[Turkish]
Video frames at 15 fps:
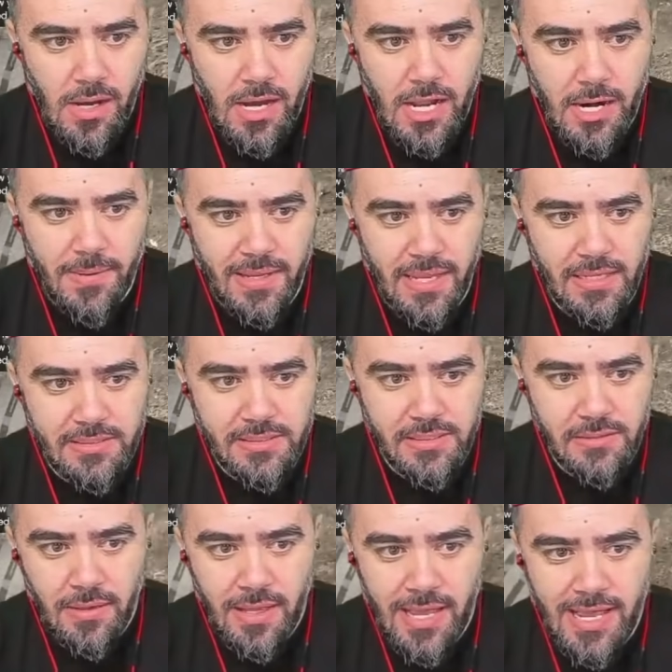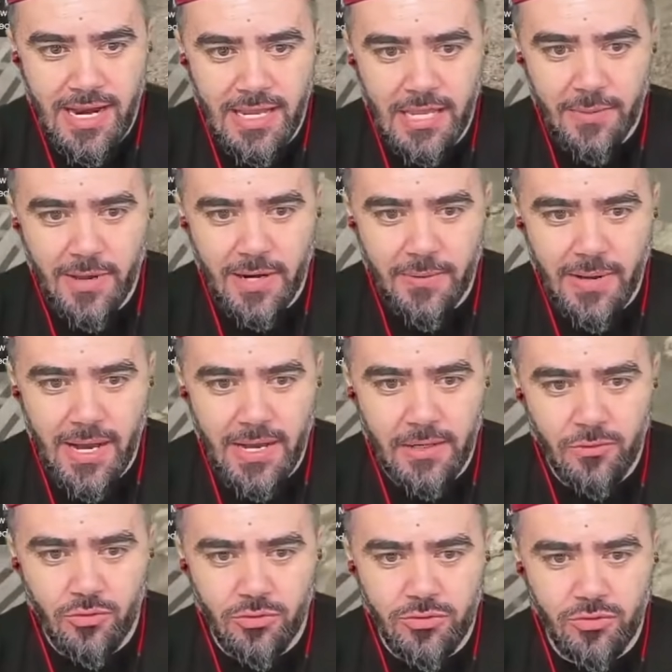Araba gelsin. Herhangi bir araba. Aynen
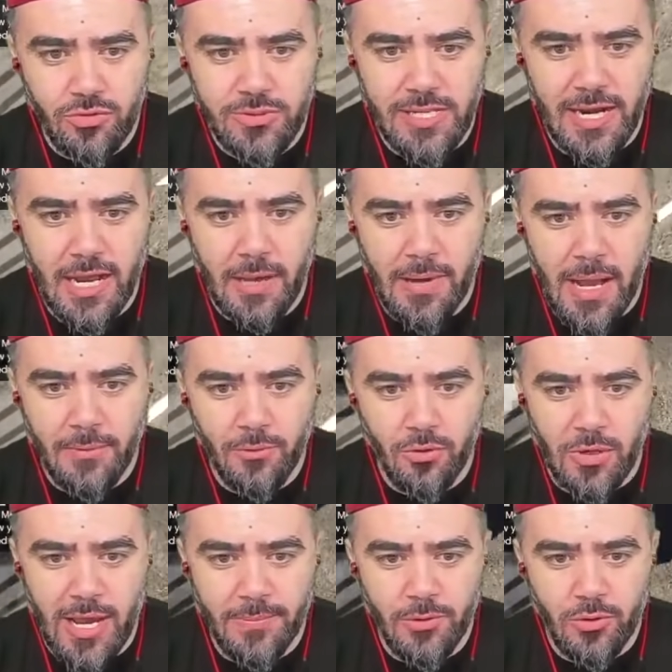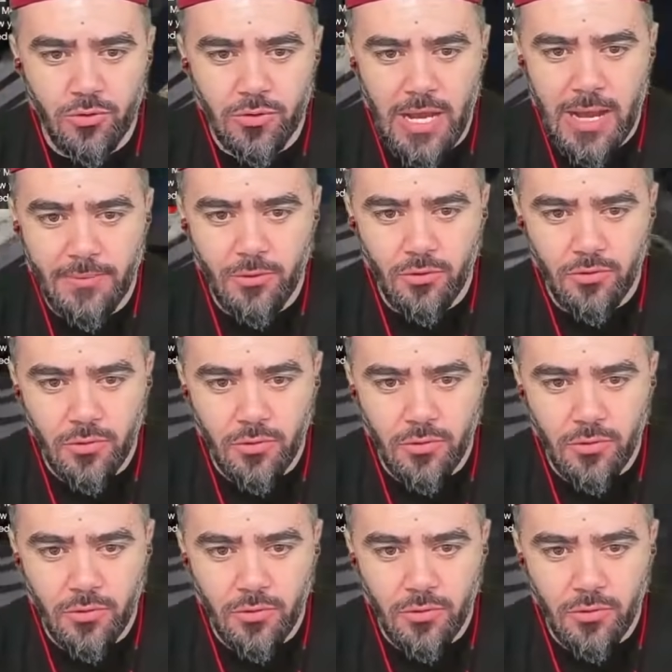dur dur sen abi. Abi dur abi dur. Abi dur.